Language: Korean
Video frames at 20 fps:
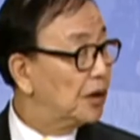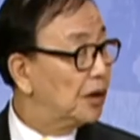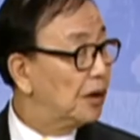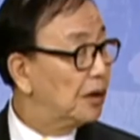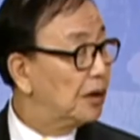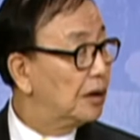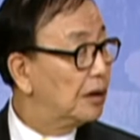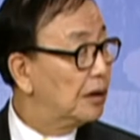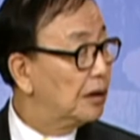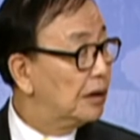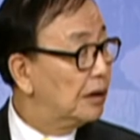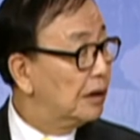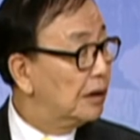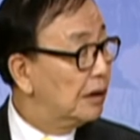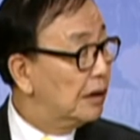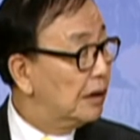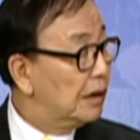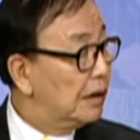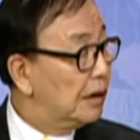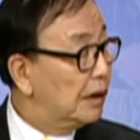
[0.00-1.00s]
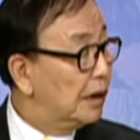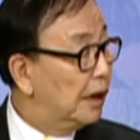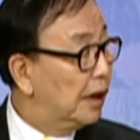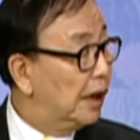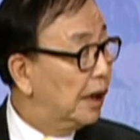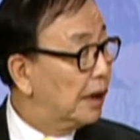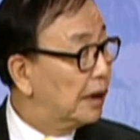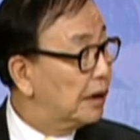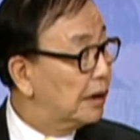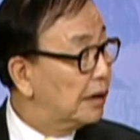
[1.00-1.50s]
뭐그
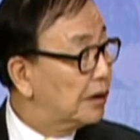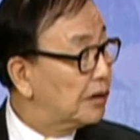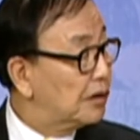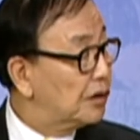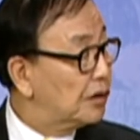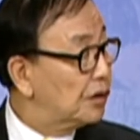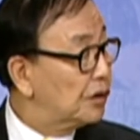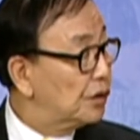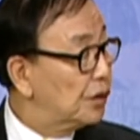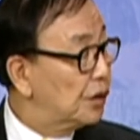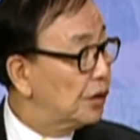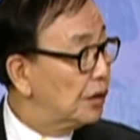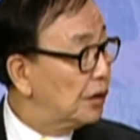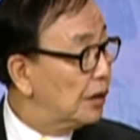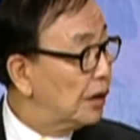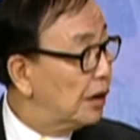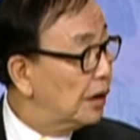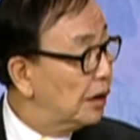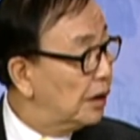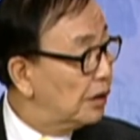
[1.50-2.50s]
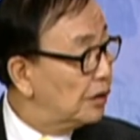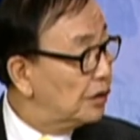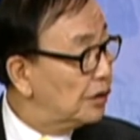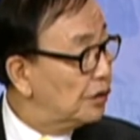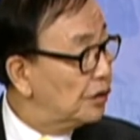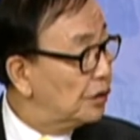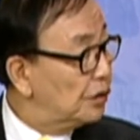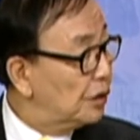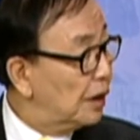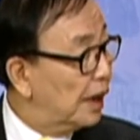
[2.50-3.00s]
예, 그 트루
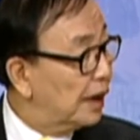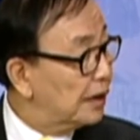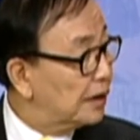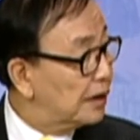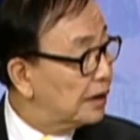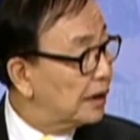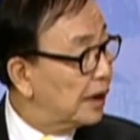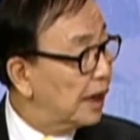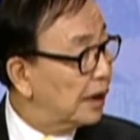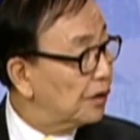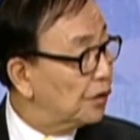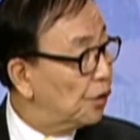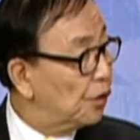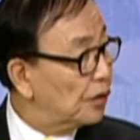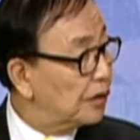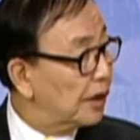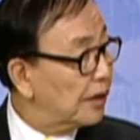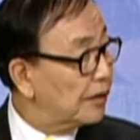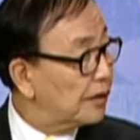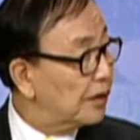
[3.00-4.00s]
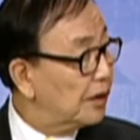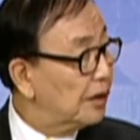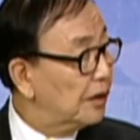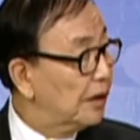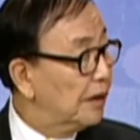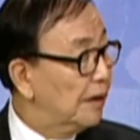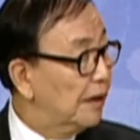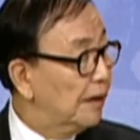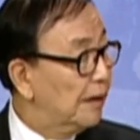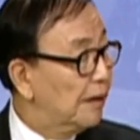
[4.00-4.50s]
트루하시라는 곳에서
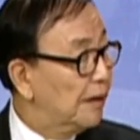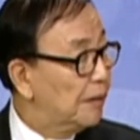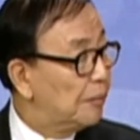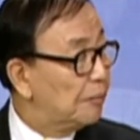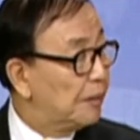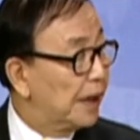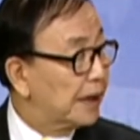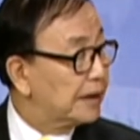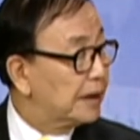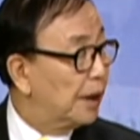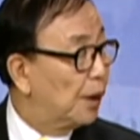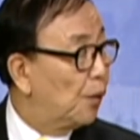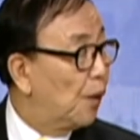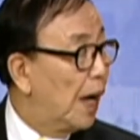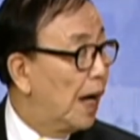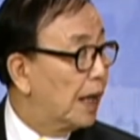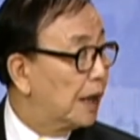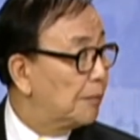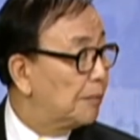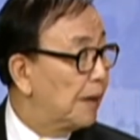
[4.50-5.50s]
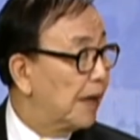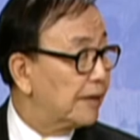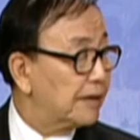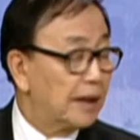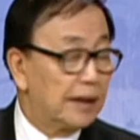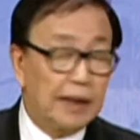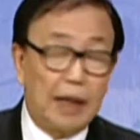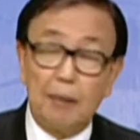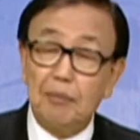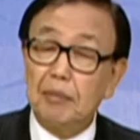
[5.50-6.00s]
백제 왕인
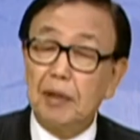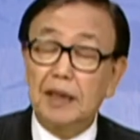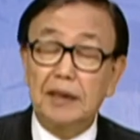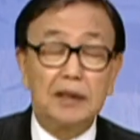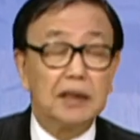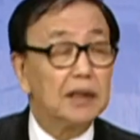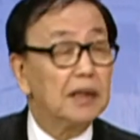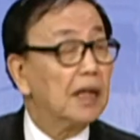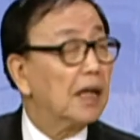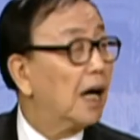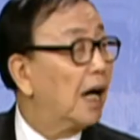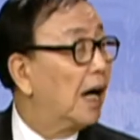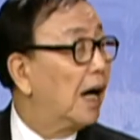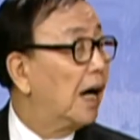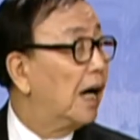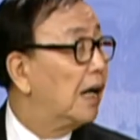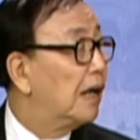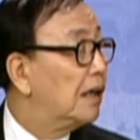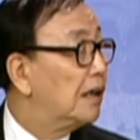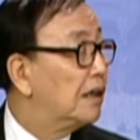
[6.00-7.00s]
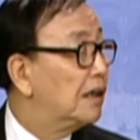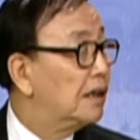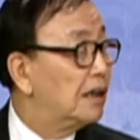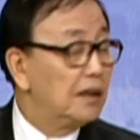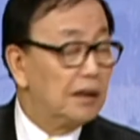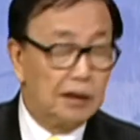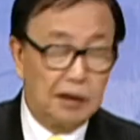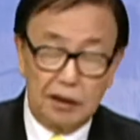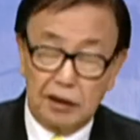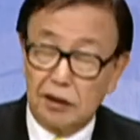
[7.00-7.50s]
박사
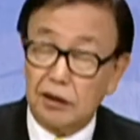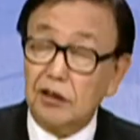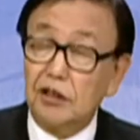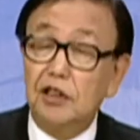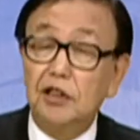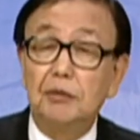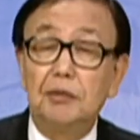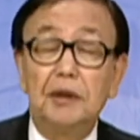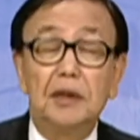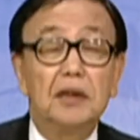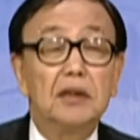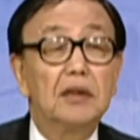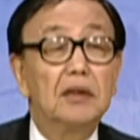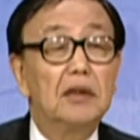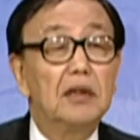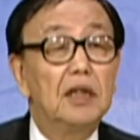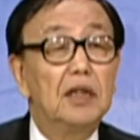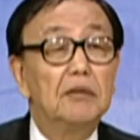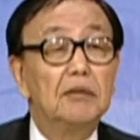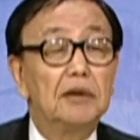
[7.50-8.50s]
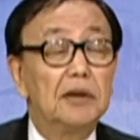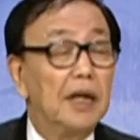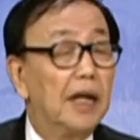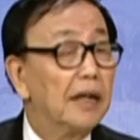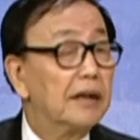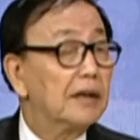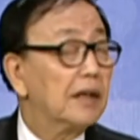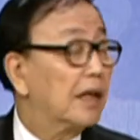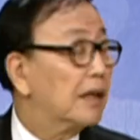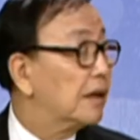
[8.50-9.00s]
남파진과그 시비 건립을
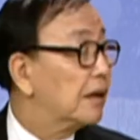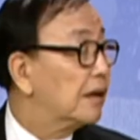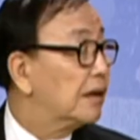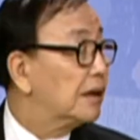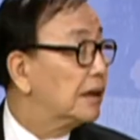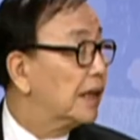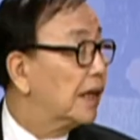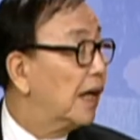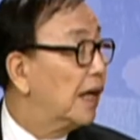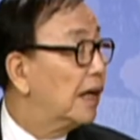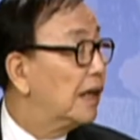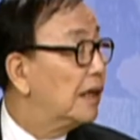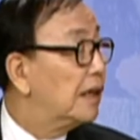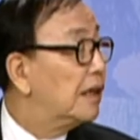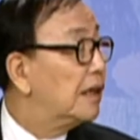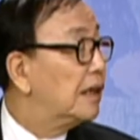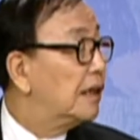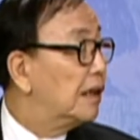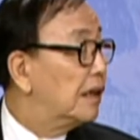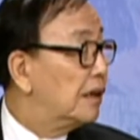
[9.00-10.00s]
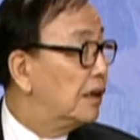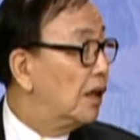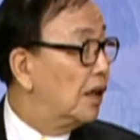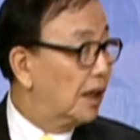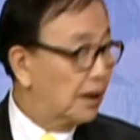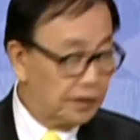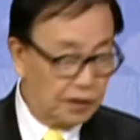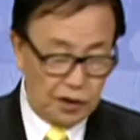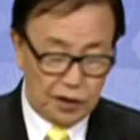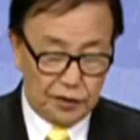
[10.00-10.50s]
했다는 걸 제가
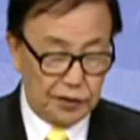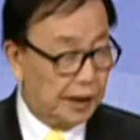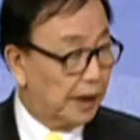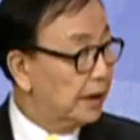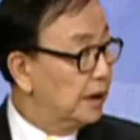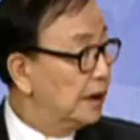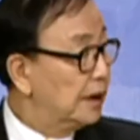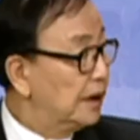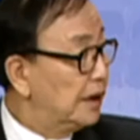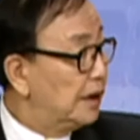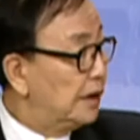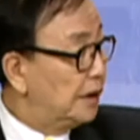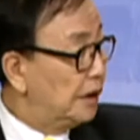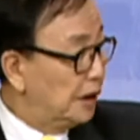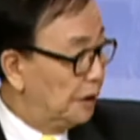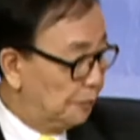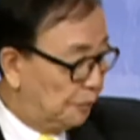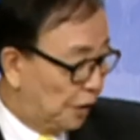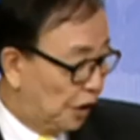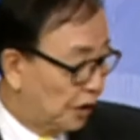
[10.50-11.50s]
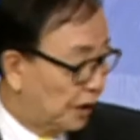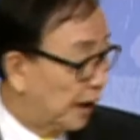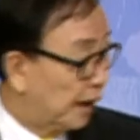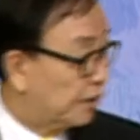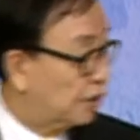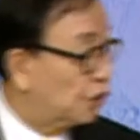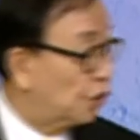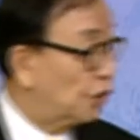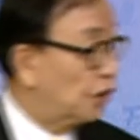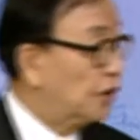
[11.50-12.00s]
연락 들었는데 이, 이
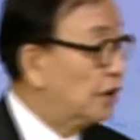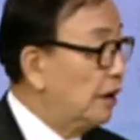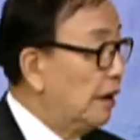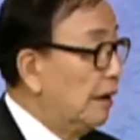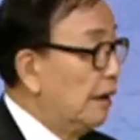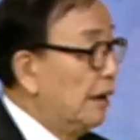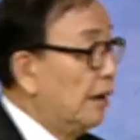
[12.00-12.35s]
평야촌